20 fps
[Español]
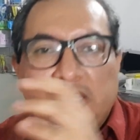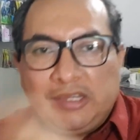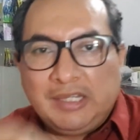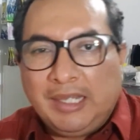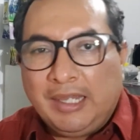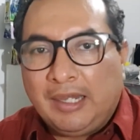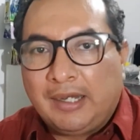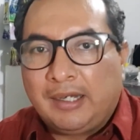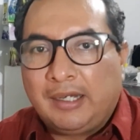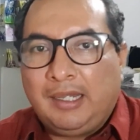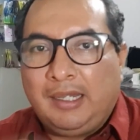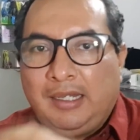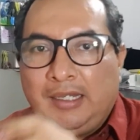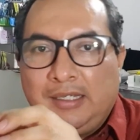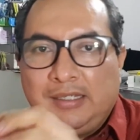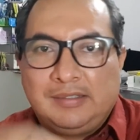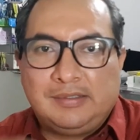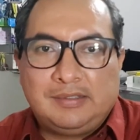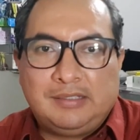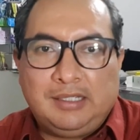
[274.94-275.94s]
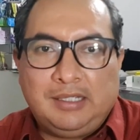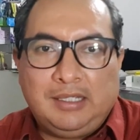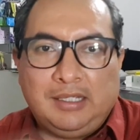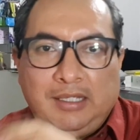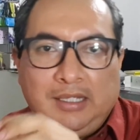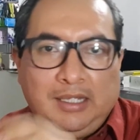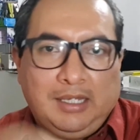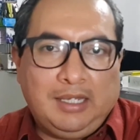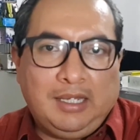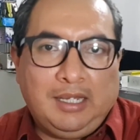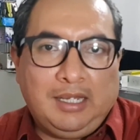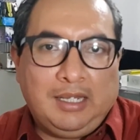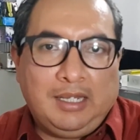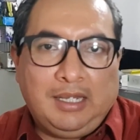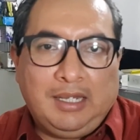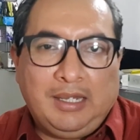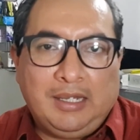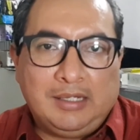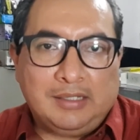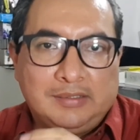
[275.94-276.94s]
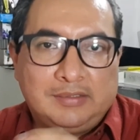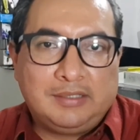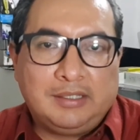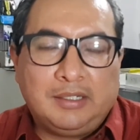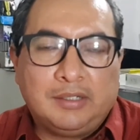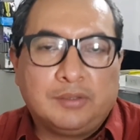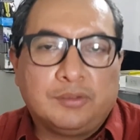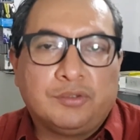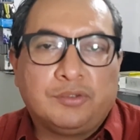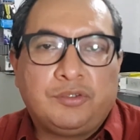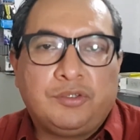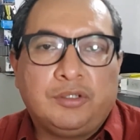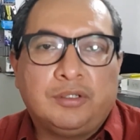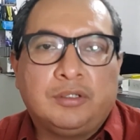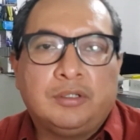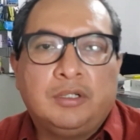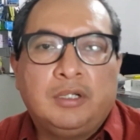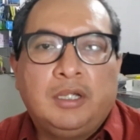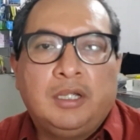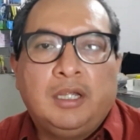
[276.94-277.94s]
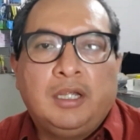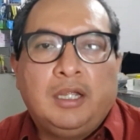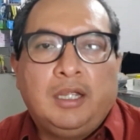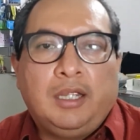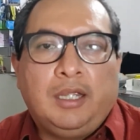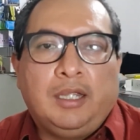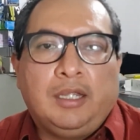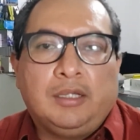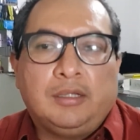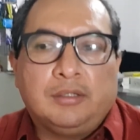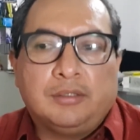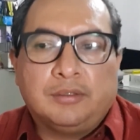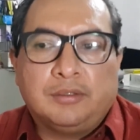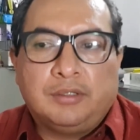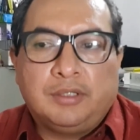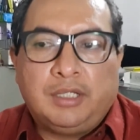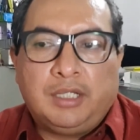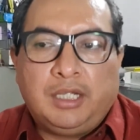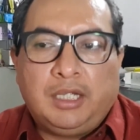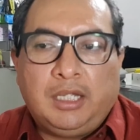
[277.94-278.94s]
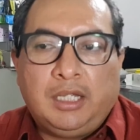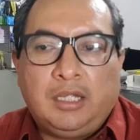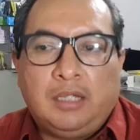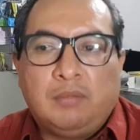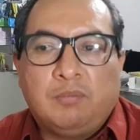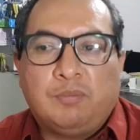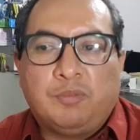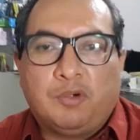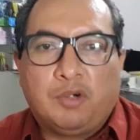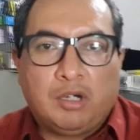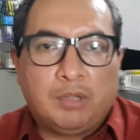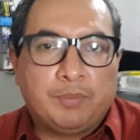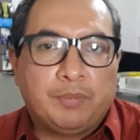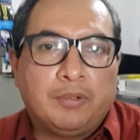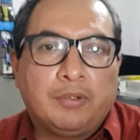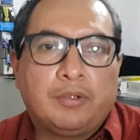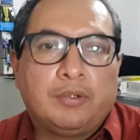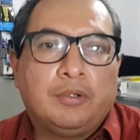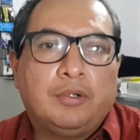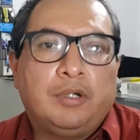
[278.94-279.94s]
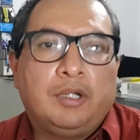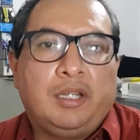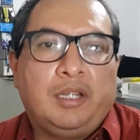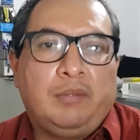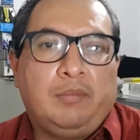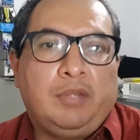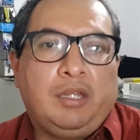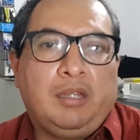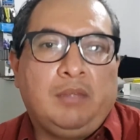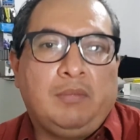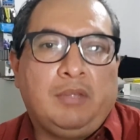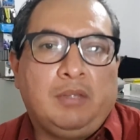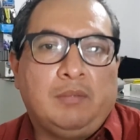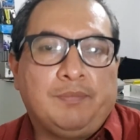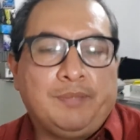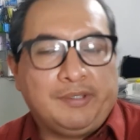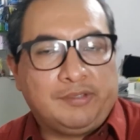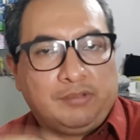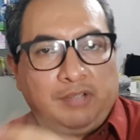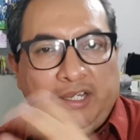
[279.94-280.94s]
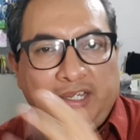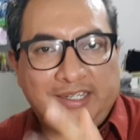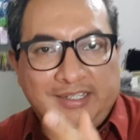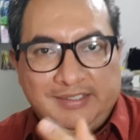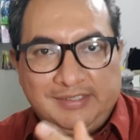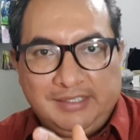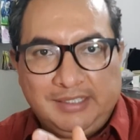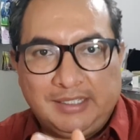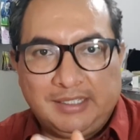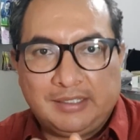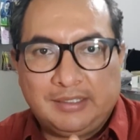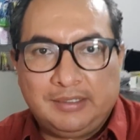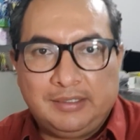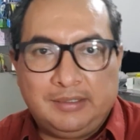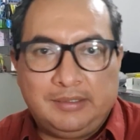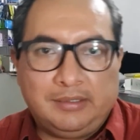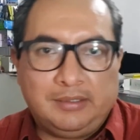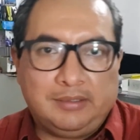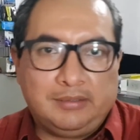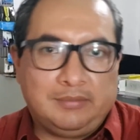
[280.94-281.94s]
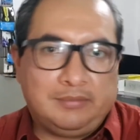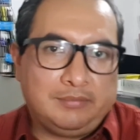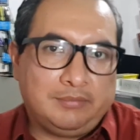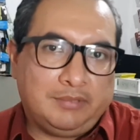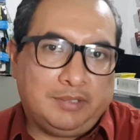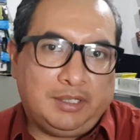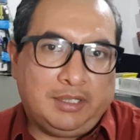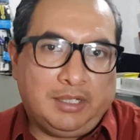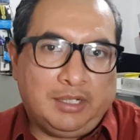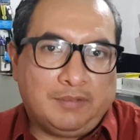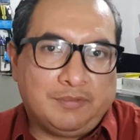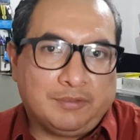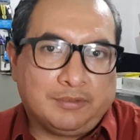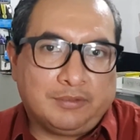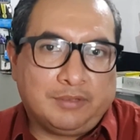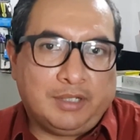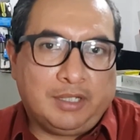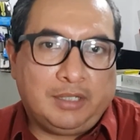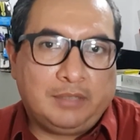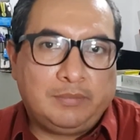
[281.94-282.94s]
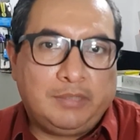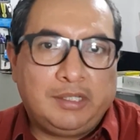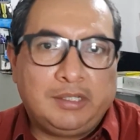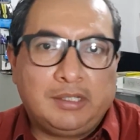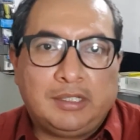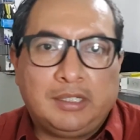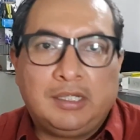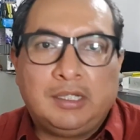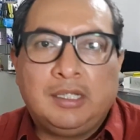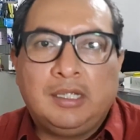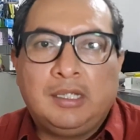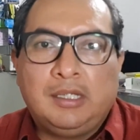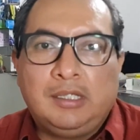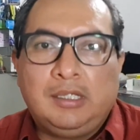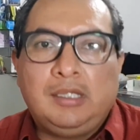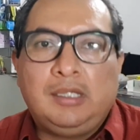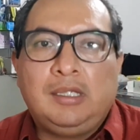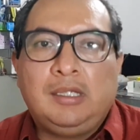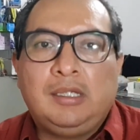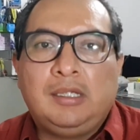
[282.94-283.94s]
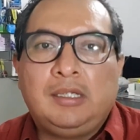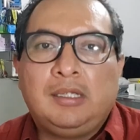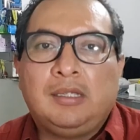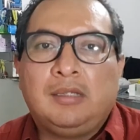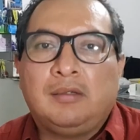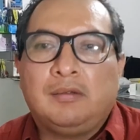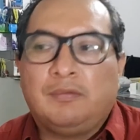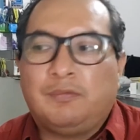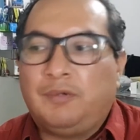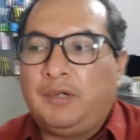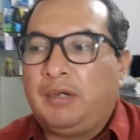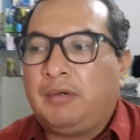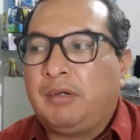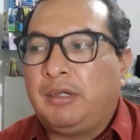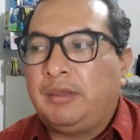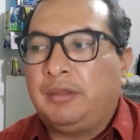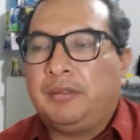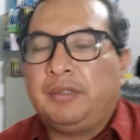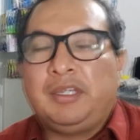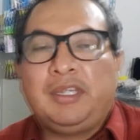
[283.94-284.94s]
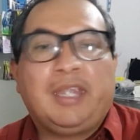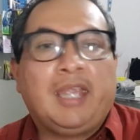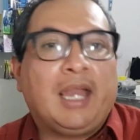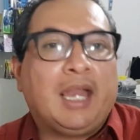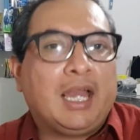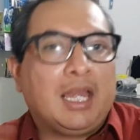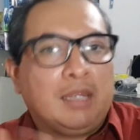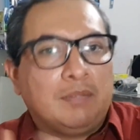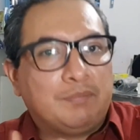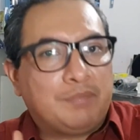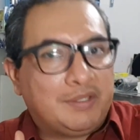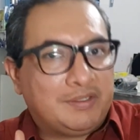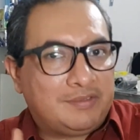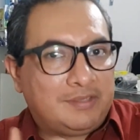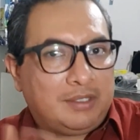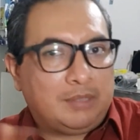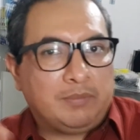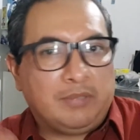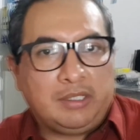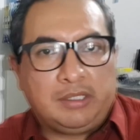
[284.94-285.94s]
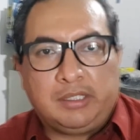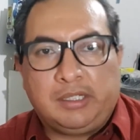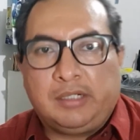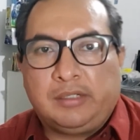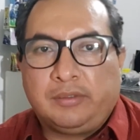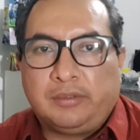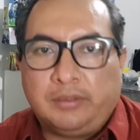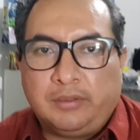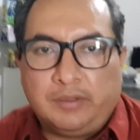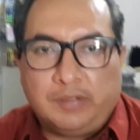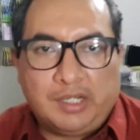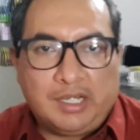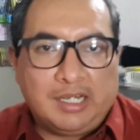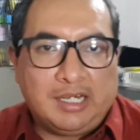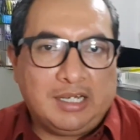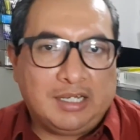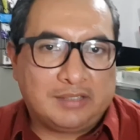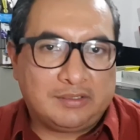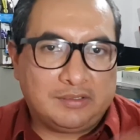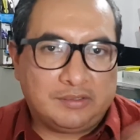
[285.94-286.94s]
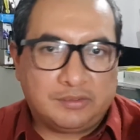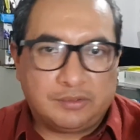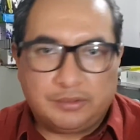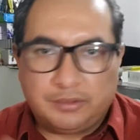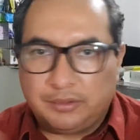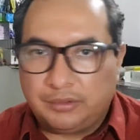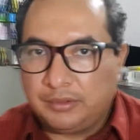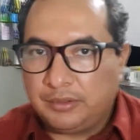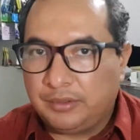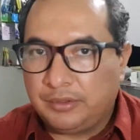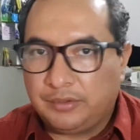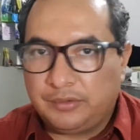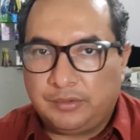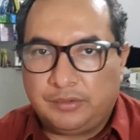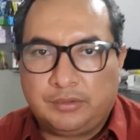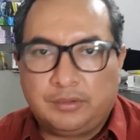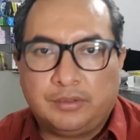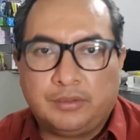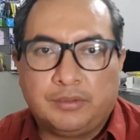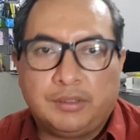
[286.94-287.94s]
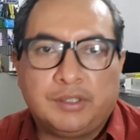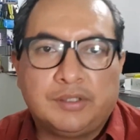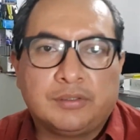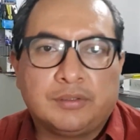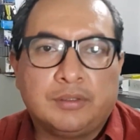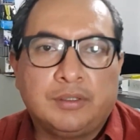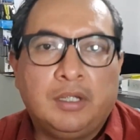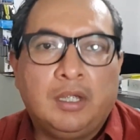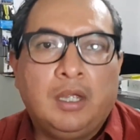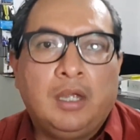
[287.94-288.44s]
meter en este, e, e, en este negocio, en donde poco a poco em, em, empezó a crecer, afortunadamente, y fue cuando ya empecé a meter todo lo que eran accesorios y todo eso.